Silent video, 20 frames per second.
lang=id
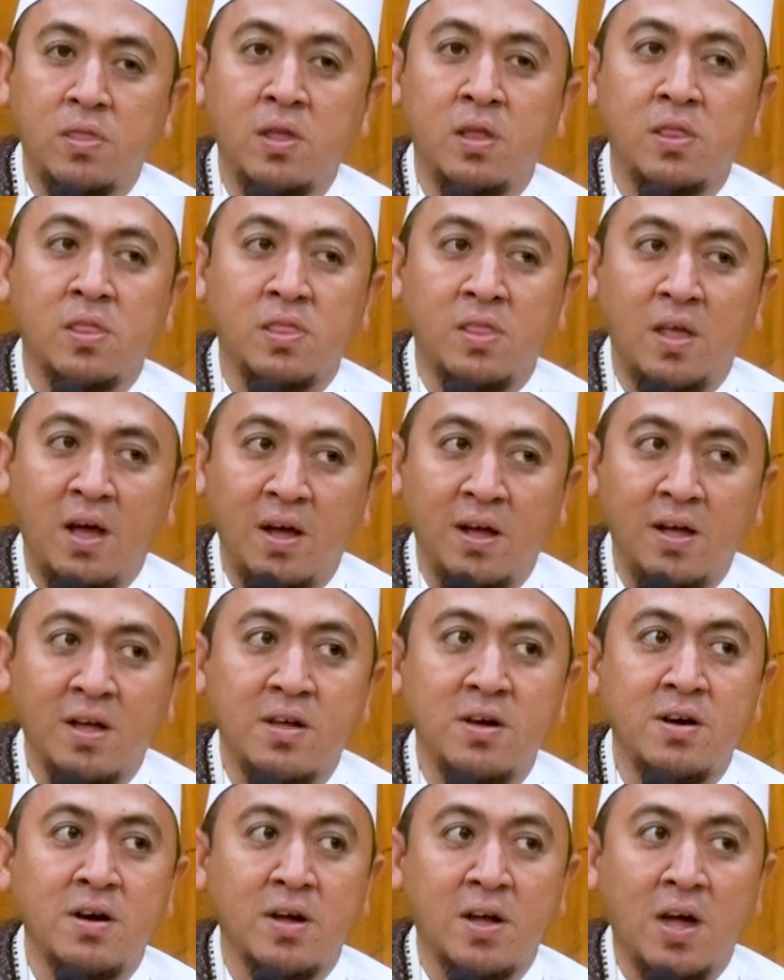tentang
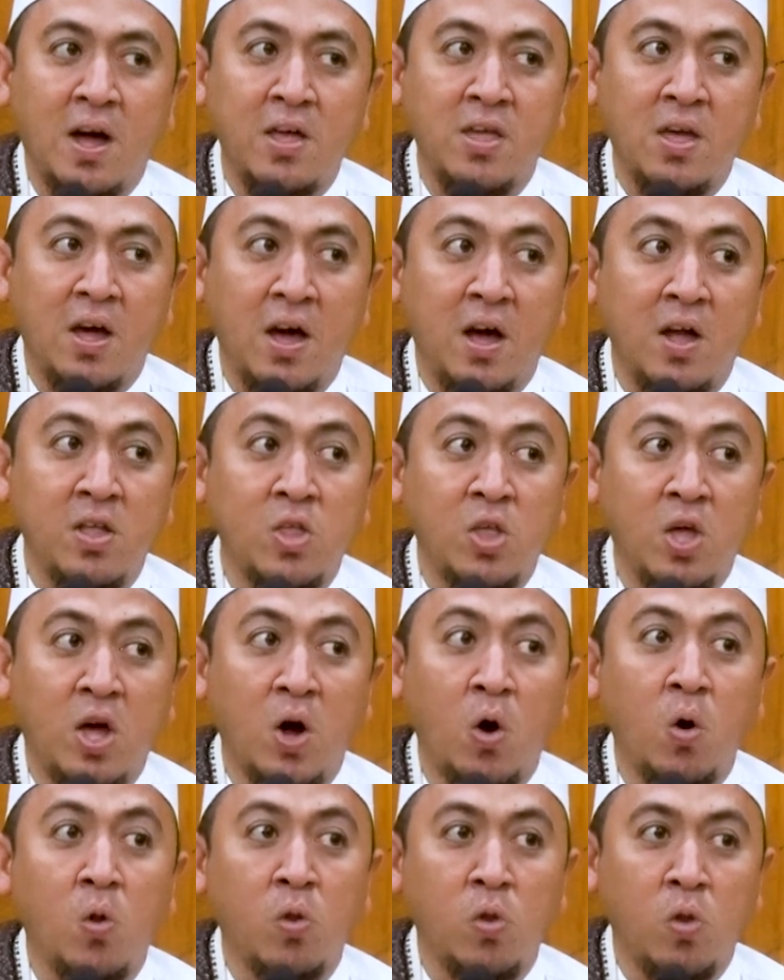kekayaannya
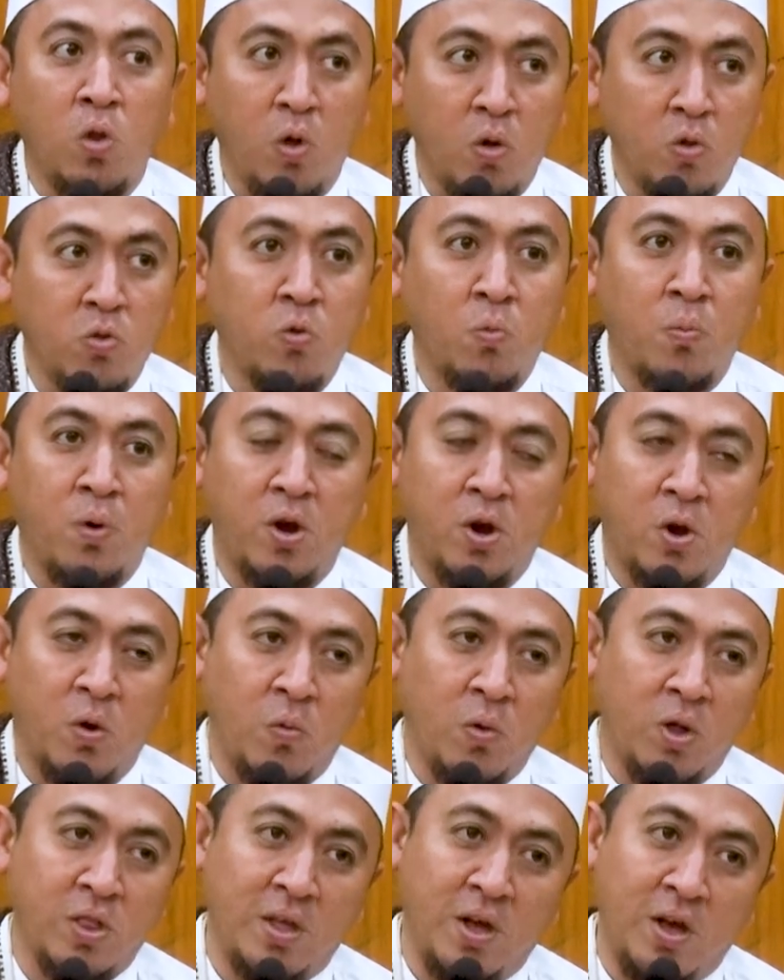Allah
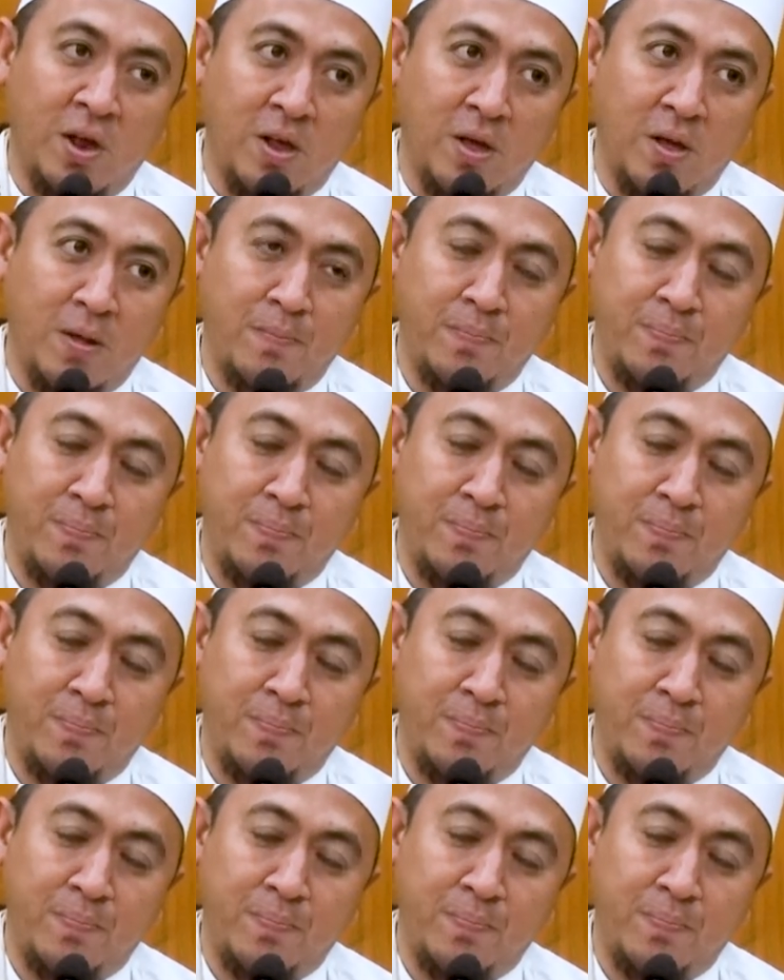Subhanahu wa taala.